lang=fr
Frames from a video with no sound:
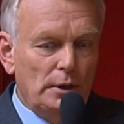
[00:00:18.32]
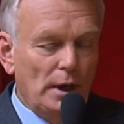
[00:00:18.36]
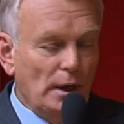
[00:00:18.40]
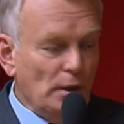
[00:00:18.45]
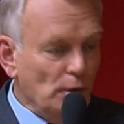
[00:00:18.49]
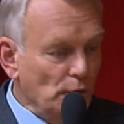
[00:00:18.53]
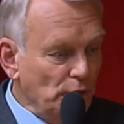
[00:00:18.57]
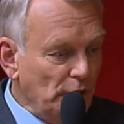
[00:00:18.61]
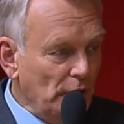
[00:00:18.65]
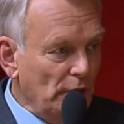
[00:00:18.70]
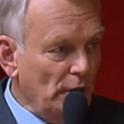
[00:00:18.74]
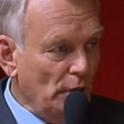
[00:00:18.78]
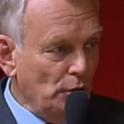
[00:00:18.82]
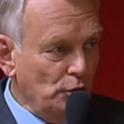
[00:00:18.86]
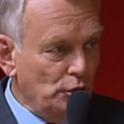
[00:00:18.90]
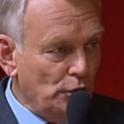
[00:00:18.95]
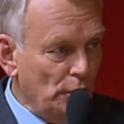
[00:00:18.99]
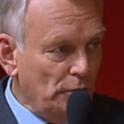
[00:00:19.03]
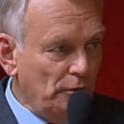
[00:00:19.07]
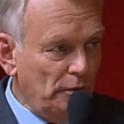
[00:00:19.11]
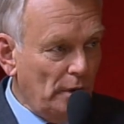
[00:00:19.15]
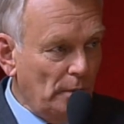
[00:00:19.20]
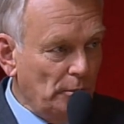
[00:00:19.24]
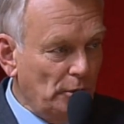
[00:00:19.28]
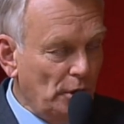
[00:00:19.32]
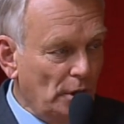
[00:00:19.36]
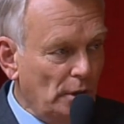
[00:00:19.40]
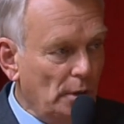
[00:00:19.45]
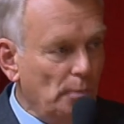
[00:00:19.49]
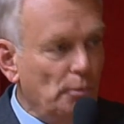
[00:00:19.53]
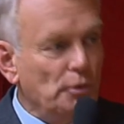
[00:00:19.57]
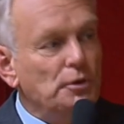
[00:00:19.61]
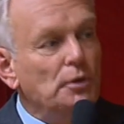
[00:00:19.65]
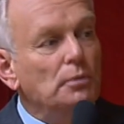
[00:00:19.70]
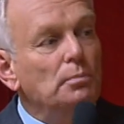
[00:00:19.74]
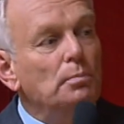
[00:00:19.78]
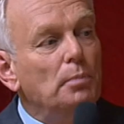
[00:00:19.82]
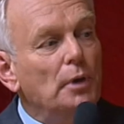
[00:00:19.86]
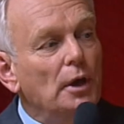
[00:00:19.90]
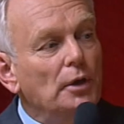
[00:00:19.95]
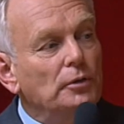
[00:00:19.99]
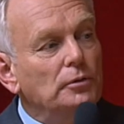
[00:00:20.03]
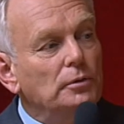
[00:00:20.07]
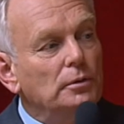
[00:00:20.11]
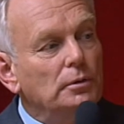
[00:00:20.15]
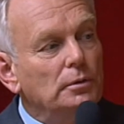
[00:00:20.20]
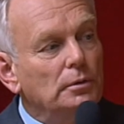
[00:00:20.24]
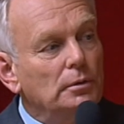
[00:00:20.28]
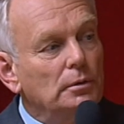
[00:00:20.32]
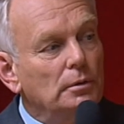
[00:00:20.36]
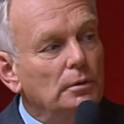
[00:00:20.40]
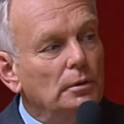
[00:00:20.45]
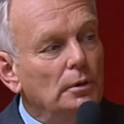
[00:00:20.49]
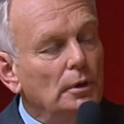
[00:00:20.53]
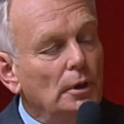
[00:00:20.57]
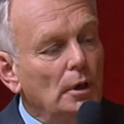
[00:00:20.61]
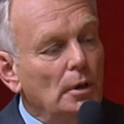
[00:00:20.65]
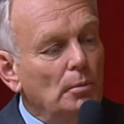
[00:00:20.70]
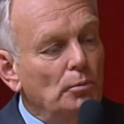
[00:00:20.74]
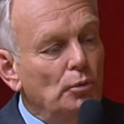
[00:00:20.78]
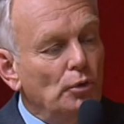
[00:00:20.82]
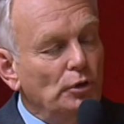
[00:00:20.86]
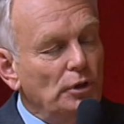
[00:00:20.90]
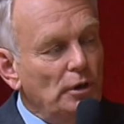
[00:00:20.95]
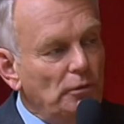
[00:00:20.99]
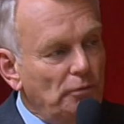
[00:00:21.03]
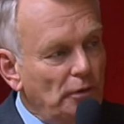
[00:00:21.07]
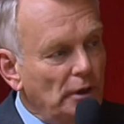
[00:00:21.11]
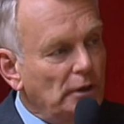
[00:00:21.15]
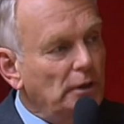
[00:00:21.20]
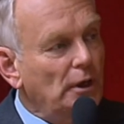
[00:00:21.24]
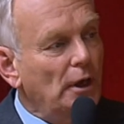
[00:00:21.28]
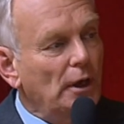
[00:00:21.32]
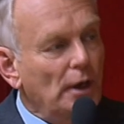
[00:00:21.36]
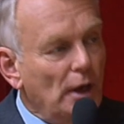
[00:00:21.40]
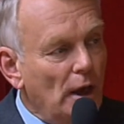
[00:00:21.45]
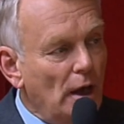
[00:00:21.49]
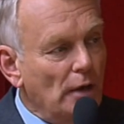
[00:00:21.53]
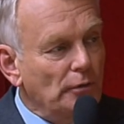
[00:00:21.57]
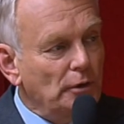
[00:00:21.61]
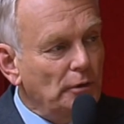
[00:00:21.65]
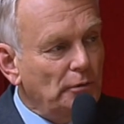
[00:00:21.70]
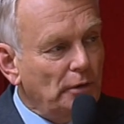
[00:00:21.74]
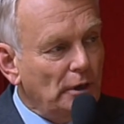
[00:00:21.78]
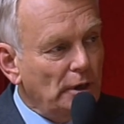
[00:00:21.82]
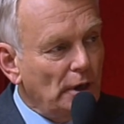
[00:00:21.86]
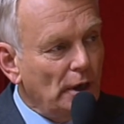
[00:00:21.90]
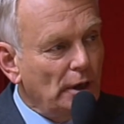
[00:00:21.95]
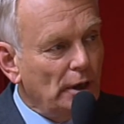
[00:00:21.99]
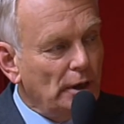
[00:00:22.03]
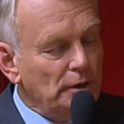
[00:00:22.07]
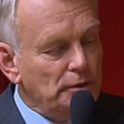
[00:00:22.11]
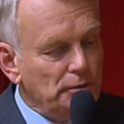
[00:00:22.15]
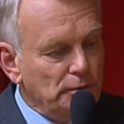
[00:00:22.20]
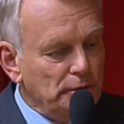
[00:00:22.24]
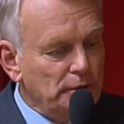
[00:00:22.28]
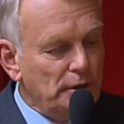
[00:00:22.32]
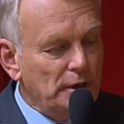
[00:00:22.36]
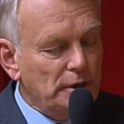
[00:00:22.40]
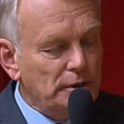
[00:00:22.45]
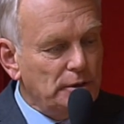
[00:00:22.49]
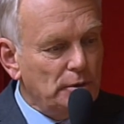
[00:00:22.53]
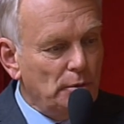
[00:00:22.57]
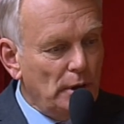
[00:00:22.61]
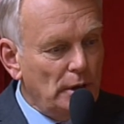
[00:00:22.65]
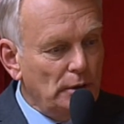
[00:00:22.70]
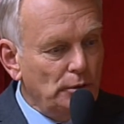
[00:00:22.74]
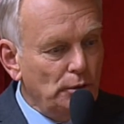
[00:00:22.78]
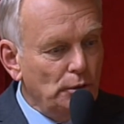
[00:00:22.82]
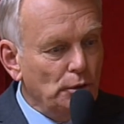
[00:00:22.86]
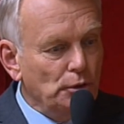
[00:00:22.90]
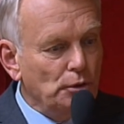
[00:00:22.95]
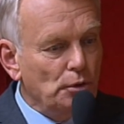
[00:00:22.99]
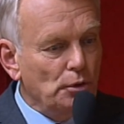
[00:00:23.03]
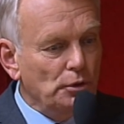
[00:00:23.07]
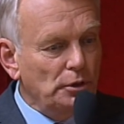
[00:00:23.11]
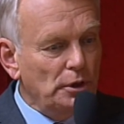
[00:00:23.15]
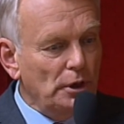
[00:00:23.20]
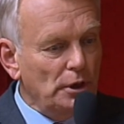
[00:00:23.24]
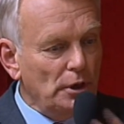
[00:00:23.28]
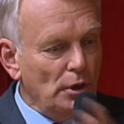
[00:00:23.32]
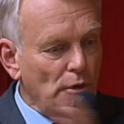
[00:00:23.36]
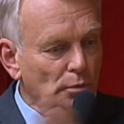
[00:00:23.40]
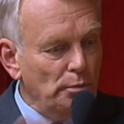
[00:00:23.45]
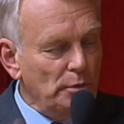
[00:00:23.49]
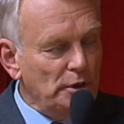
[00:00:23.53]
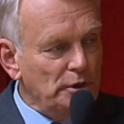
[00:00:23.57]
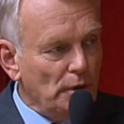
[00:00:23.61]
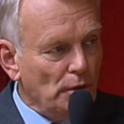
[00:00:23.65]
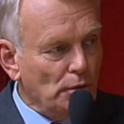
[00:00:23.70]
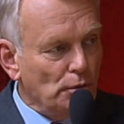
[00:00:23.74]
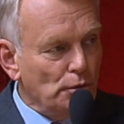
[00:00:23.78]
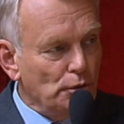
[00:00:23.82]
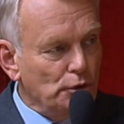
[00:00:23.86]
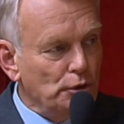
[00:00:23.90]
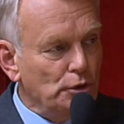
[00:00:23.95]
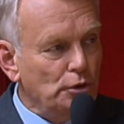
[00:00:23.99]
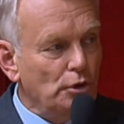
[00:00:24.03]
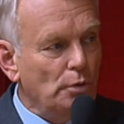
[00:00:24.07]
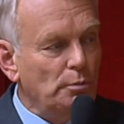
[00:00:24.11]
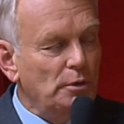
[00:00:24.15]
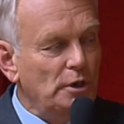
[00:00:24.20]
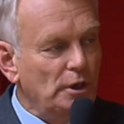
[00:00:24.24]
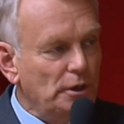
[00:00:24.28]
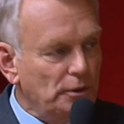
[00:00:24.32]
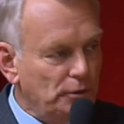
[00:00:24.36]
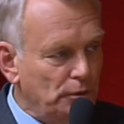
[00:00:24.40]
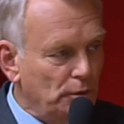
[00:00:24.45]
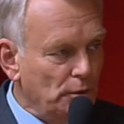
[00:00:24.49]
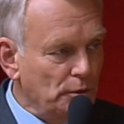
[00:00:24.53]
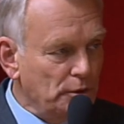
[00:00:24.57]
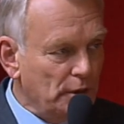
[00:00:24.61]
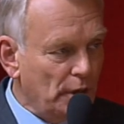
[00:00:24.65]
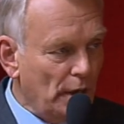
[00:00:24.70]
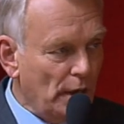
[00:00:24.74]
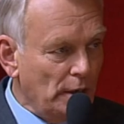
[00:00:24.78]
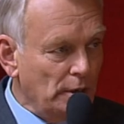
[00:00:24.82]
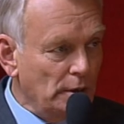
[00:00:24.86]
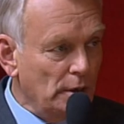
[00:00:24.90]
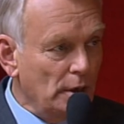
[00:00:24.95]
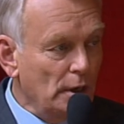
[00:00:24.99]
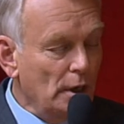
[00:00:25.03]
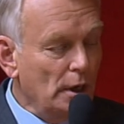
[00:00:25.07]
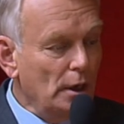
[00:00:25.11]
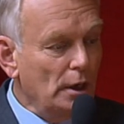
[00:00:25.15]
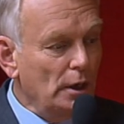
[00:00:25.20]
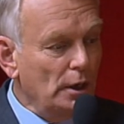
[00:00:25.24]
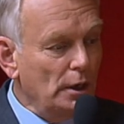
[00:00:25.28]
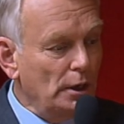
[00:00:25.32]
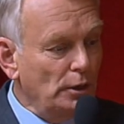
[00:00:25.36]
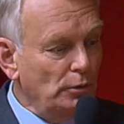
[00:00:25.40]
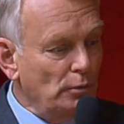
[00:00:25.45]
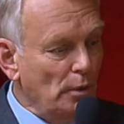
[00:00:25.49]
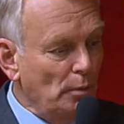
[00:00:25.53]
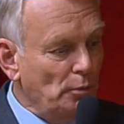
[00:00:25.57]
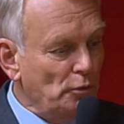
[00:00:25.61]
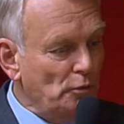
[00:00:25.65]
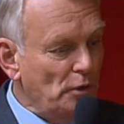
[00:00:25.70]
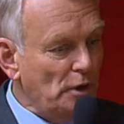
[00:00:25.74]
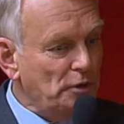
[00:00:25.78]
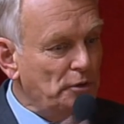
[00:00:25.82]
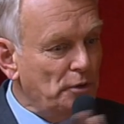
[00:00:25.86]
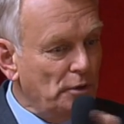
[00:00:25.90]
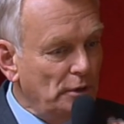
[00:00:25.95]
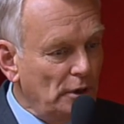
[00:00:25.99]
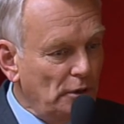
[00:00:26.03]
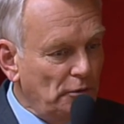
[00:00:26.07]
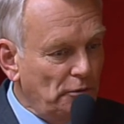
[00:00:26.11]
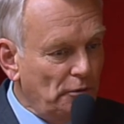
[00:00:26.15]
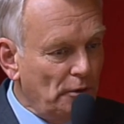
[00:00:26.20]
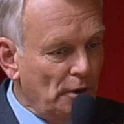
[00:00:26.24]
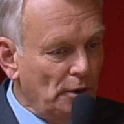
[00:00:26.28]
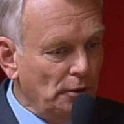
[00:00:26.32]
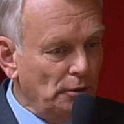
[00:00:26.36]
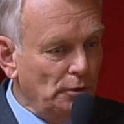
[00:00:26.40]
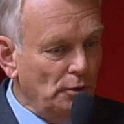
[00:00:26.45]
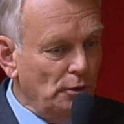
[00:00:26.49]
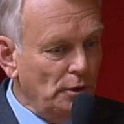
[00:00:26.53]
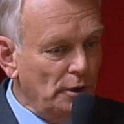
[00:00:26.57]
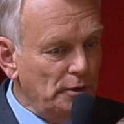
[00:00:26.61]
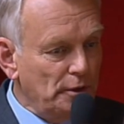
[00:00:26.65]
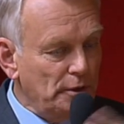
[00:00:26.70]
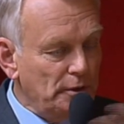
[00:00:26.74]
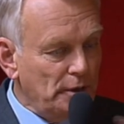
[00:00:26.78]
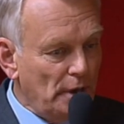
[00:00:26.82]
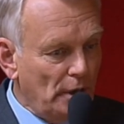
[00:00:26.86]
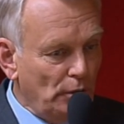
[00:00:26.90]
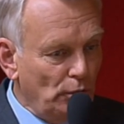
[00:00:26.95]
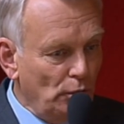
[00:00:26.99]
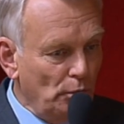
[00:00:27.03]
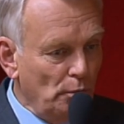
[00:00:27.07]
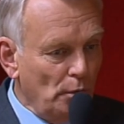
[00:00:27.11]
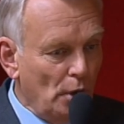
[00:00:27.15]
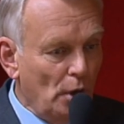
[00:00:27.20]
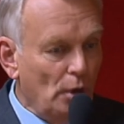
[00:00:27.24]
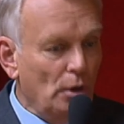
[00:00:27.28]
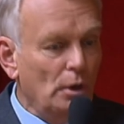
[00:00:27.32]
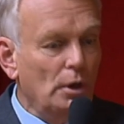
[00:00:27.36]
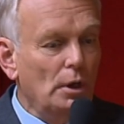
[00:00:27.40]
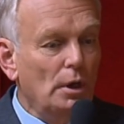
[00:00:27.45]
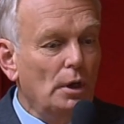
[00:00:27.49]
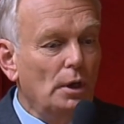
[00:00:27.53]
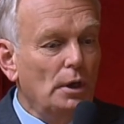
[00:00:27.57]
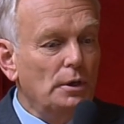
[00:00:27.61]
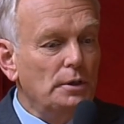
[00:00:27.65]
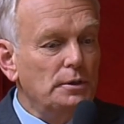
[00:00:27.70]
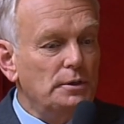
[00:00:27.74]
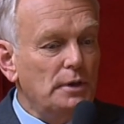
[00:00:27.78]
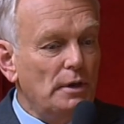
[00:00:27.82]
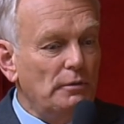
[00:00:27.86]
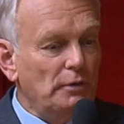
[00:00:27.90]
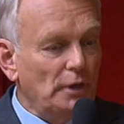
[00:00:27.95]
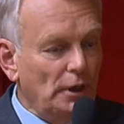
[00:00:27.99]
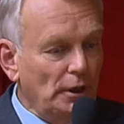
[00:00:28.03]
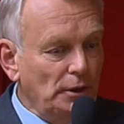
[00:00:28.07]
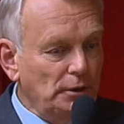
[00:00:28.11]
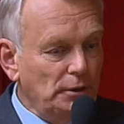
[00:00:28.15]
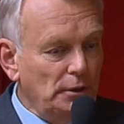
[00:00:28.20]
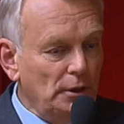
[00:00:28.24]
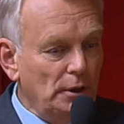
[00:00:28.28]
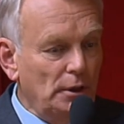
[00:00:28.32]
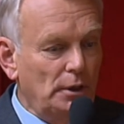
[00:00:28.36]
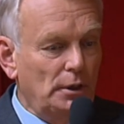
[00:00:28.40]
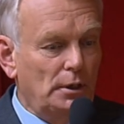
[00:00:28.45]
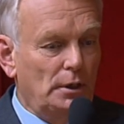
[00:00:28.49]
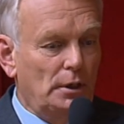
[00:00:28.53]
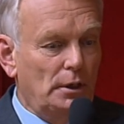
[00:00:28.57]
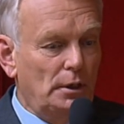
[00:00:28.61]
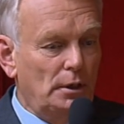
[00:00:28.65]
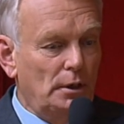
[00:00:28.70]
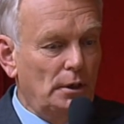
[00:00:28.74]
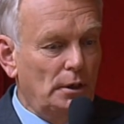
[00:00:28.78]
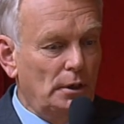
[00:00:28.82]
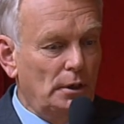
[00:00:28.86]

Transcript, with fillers: D'un côté, il y a une jeune femme qui a déposé une plainte pour des faits très graves, des faits d'agression sexuelle. De l'autre côté, il y a une mise en cause de Dominique Strauss-Kahn. Il doit pouvoir se défendre, donner ses arguments, sa vérité,